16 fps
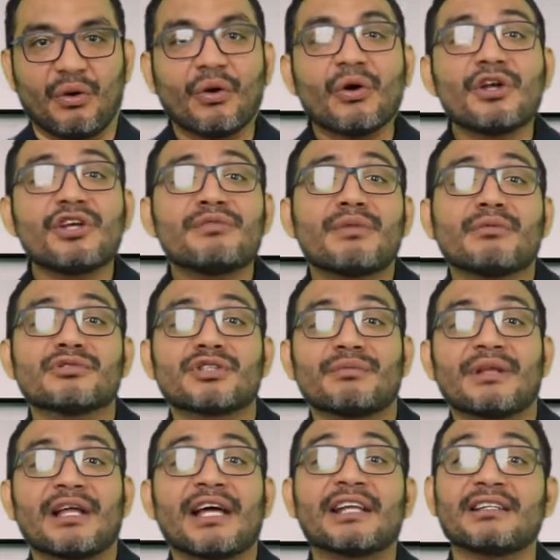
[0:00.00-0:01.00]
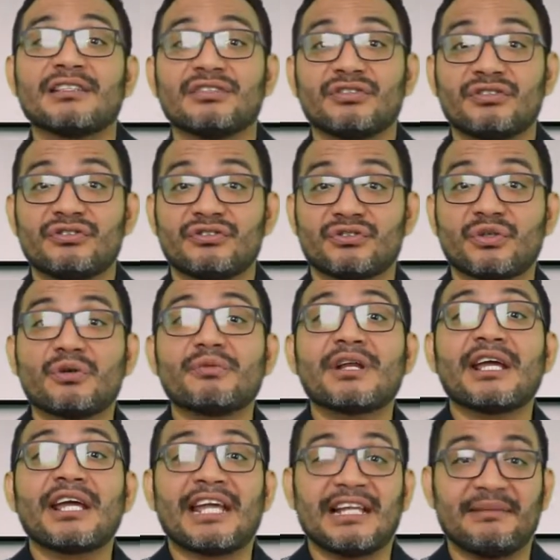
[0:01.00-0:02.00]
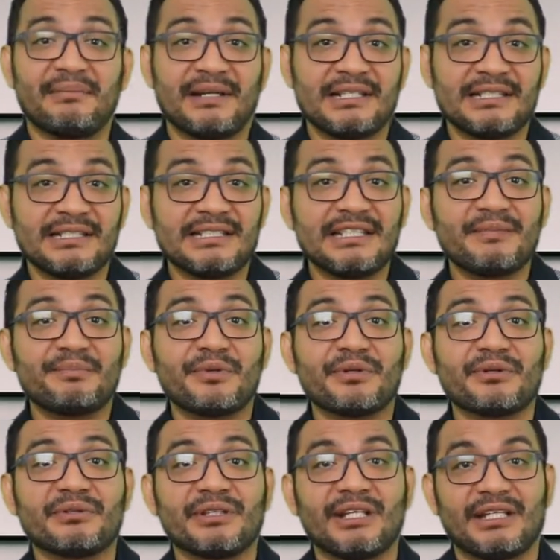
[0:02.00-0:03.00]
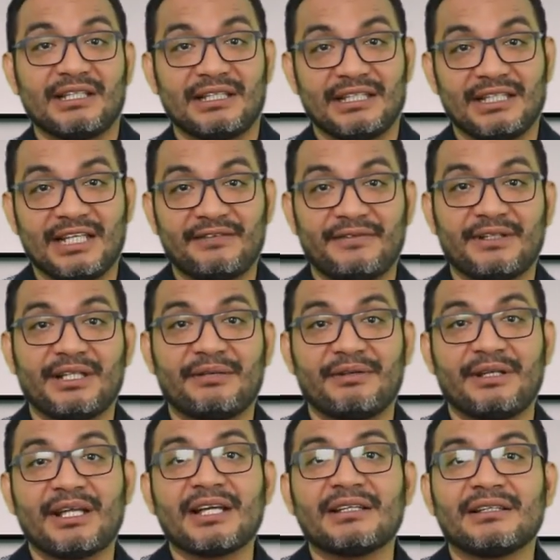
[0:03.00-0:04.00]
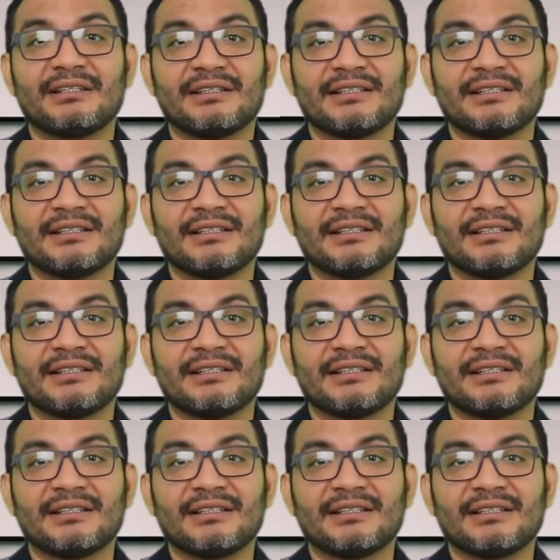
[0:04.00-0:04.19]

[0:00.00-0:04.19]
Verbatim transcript: Hoy vamos a hablar sobre el principio de definitividad